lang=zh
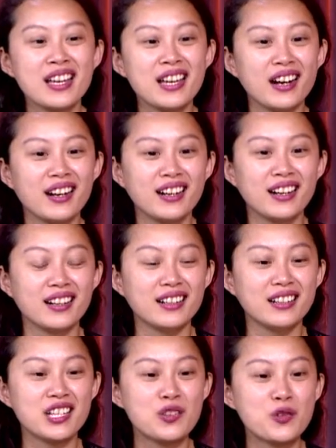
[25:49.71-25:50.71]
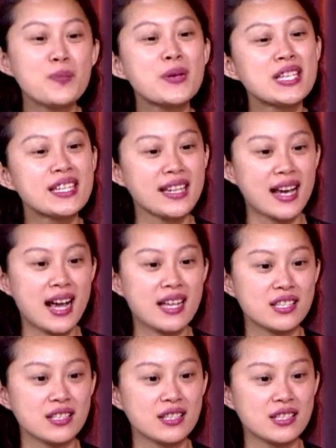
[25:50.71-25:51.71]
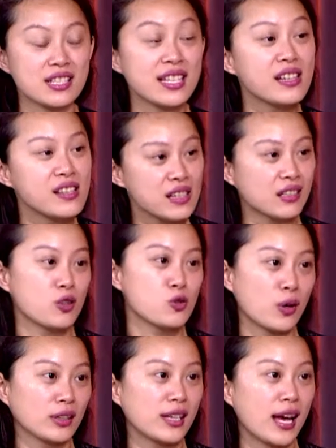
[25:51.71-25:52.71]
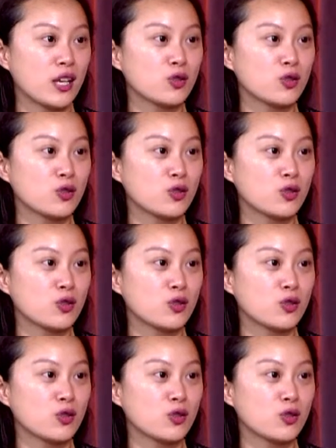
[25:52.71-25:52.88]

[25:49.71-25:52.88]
呃，因为毕竟现在还是签证的状态，